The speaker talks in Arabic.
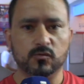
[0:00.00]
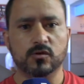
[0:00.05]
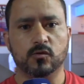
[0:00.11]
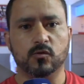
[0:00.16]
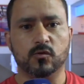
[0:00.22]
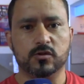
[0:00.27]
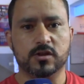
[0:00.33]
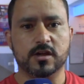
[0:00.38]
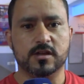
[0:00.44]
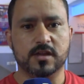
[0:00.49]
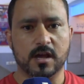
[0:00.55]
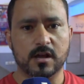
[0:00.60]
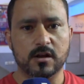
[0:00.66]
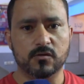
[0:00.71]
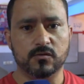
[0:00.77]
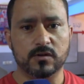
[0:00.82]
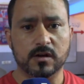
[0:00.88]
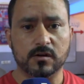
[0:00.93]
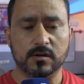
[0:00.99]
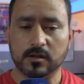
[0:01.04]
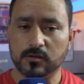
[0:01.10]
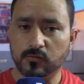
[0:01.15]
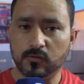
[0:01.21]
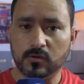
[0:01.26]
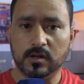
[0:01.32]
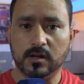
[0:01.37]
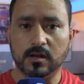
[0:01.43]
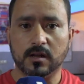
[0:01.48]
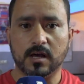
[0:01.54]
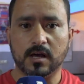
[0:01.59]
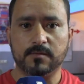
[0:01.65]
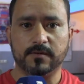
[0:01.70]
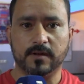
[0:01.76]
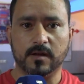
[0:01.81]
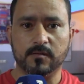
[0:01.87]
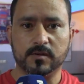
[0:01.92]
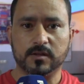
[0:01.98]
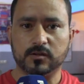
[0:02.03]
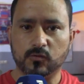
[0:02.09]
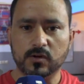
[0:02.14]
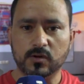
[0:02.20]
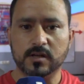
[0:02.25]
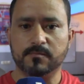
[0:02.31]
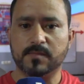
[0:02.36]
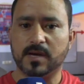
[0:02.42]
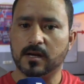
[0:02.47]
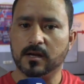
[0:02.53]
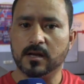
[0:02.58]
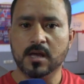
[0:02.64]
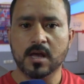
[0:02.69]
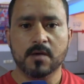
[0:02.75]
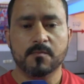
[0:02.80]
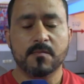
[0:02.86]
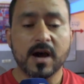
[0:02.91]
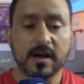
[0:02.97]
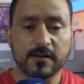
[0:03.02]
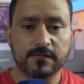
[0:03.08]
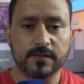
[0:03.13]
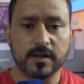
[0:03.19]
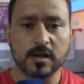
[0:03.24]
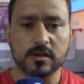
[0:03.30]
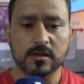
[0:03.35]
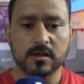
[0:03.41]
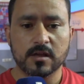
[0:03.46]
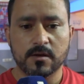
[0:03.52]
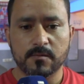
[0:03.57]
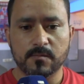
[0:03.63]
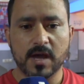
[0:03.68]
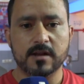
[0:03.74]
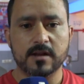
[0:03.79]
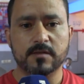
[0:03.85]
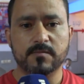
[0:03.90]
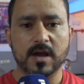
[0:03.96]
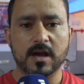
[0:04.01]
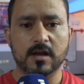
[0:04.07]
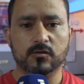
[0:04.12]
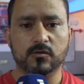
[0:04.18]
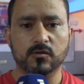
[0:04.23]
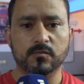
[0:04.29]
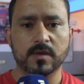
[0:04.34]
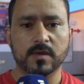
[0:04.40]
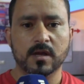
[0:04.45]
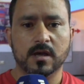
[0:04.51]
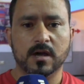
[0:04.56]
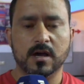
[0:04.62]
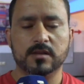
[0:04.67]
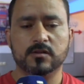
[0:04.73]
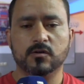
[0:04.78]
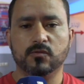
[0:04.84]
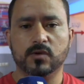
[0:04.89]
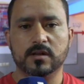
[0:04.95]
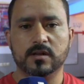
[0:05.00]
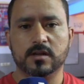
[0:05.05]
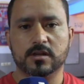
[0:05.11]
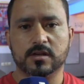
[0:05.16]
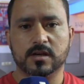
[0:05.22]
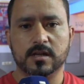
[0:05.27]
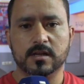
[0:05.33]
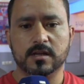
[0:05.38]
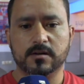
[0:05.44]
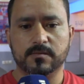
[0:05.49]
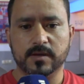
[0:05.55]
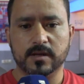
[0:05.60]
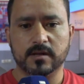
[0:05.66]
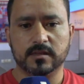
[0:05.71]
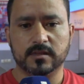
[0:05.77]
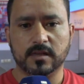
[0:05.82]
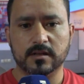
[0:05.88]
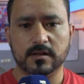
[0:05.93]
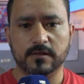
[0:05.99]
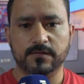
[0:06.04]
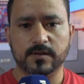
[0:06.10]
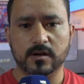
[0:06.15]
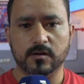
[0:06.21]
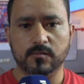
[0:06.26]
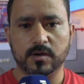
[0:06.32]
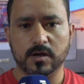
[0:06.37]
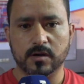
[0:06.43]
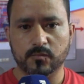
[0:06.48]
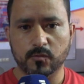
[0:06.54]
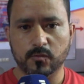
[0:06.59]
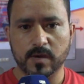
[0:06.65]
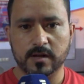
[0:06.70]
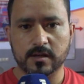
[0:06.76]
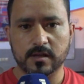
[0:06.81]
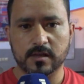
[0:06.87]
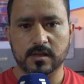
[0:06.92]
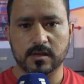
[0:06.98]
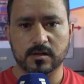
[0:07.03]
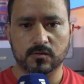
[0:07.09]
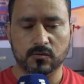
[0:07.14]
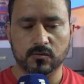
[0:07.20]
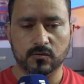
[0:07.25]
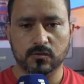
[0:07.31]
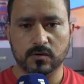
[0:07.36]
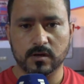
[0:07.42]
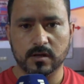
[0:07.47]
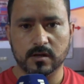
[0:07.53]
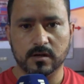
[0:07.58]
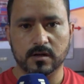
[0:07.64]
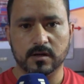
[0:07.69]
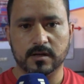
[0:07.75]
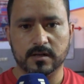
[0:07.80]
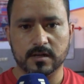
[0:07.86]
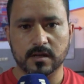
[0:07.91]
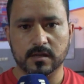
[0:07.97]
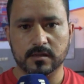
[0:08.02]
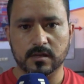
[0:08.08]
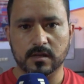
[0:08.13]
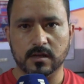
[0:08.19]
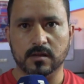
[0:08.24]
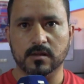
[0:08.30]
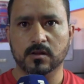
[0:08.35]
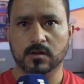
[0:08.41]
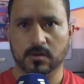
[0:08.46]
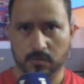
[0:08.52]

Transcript: يقول لك وقتاش تحلوا لا كتقول له الغالب الامر كتقول له ما, ما عرفناش بحالنا بحالكم هذا هو الاشكال الكبير اللي طحنا فيهم كممارسين وكرياضيين